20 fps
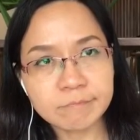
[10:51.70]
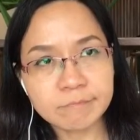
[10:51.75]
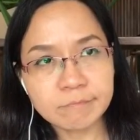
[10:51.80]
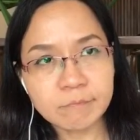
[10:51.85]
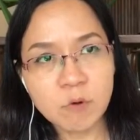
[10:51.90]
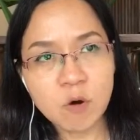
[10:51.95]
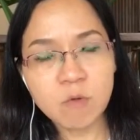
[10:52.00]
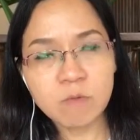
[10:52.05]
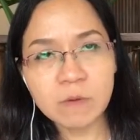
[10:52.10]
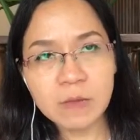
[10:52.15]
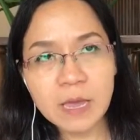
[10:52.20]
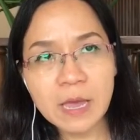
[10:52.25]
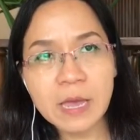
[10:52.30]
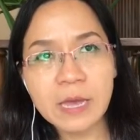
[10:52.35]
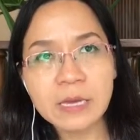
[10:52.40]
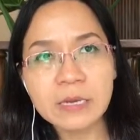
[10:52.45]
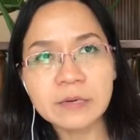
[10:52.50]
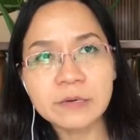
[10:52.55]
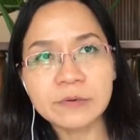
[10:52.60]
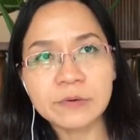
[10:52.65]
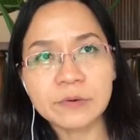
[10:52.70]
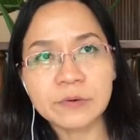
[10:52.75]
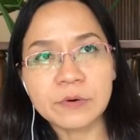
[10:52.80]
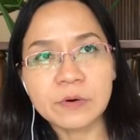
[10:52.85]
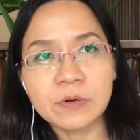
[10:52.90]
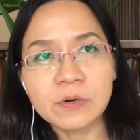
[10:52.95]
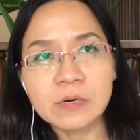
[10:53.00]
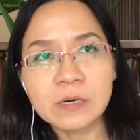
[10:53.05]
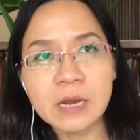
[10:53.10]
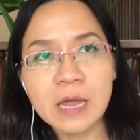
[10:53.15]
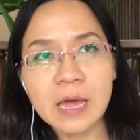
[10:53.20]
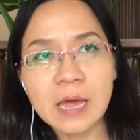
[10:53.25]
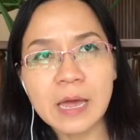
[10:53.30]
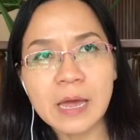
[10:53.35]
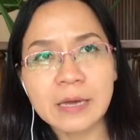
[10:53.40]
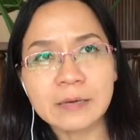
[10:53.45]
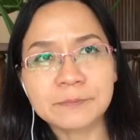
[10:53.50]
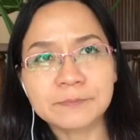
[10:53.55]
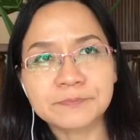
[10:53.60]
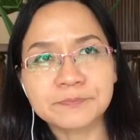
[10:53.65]
một cái nữa
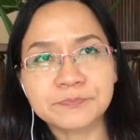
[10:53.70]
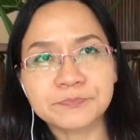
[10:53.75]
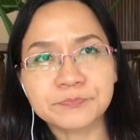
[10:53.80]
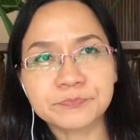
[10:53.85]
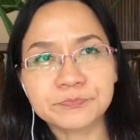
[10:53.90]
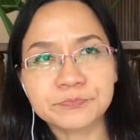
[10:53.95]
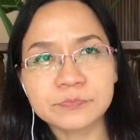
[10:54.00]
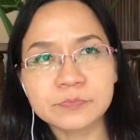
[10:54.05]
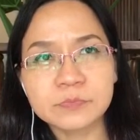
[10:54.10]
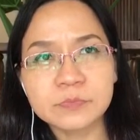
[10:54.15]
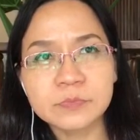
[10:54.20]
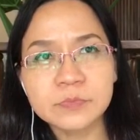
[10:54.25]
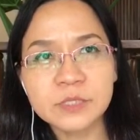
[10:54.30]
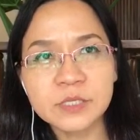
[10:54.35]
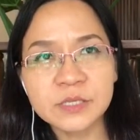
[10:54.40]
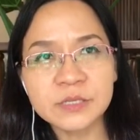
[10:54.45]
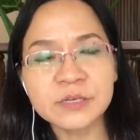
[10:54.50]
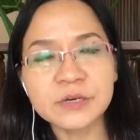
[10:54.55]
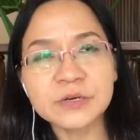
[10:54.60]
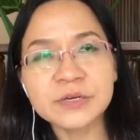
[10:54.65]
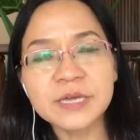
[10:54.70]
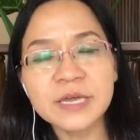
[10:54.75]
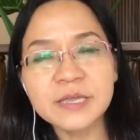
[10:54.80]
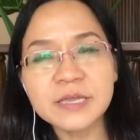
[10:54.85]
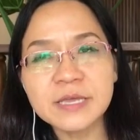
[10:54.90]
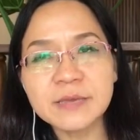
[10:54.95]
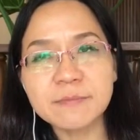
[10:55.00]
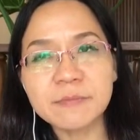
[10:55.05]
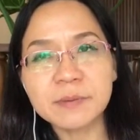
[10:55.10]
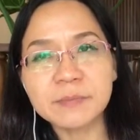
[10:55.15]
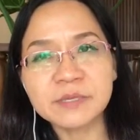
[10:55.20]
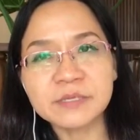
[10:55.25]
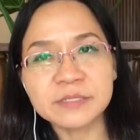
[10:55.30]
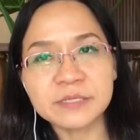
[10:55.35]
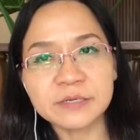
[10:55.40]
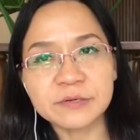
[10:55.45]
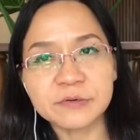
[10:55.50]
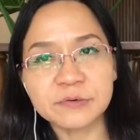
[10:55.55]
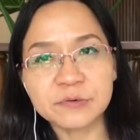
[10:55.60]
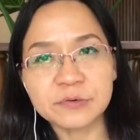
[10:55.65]
là những cái gì mà mình
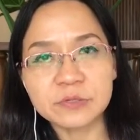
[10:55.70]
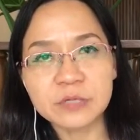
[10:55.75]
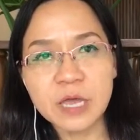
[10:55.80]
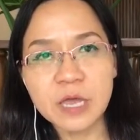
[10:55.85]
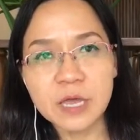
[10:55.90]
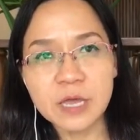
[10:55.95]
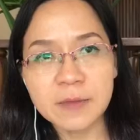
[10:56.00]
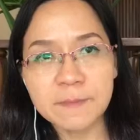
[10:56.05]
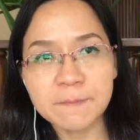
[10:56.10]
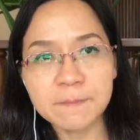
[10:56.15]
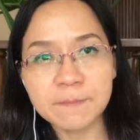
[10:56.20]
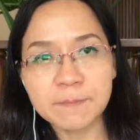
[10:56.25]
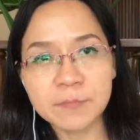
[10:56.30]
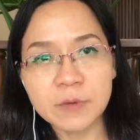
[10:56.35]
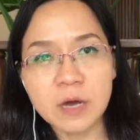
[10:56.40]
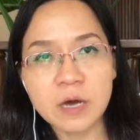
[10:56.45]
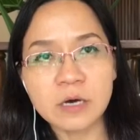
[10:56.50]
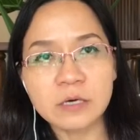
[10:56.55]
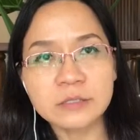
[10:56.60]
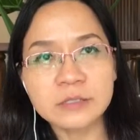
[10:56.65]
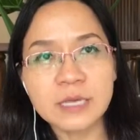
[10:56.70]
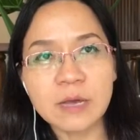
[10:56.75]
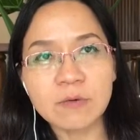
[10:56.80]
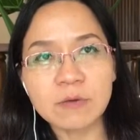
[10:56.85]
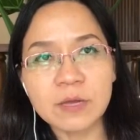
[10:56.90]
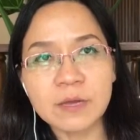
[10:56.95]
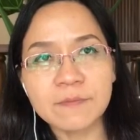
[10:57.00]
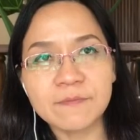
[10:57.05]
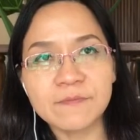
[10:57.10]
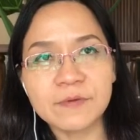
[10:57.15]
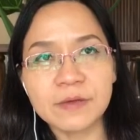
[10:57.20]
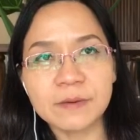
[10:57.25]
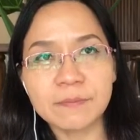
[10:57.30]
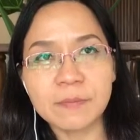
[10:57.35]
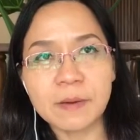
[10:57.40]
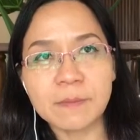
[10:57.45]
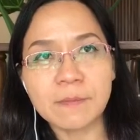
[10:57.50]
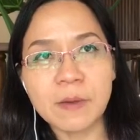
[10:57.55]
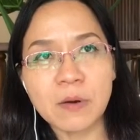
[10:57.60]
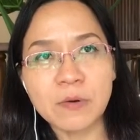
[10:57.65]
sẽ được thêm ở sau cái việc
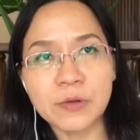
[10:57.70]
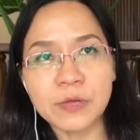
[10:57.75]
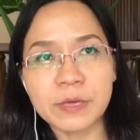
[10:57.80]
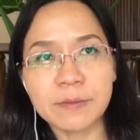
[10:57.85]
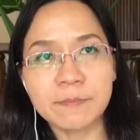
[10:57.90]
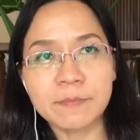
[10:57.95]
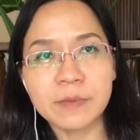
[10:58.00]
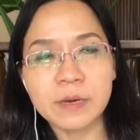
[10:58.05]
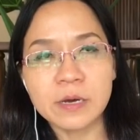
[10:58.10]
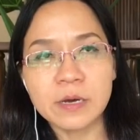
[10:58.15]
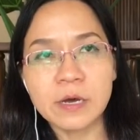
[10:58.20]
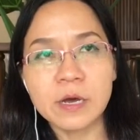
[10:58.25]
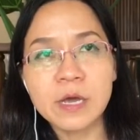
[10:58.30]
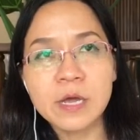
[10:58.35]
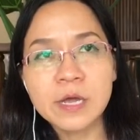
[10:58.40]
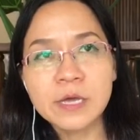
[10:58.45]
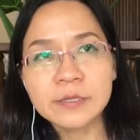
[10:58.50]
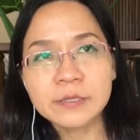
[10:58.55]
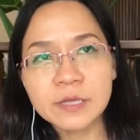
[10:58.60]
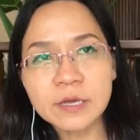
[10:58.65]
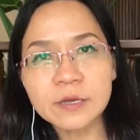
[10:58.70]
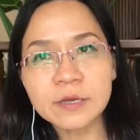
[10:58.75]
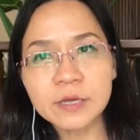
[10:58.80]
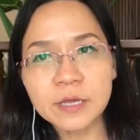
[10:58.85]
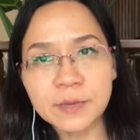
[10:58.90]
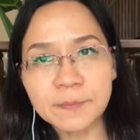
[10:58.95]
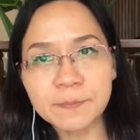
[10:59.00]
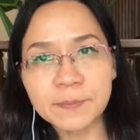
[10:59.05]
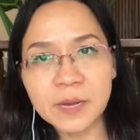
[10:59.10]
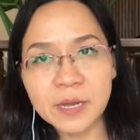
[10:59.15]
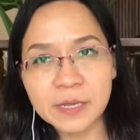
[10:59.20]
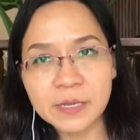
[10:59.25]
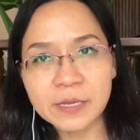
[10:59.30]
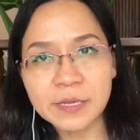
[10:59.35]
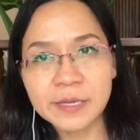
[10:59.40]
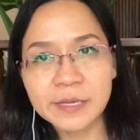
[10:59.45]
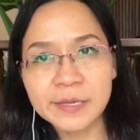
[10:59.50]
mà bảo hiểm ờ, thất nghiệp này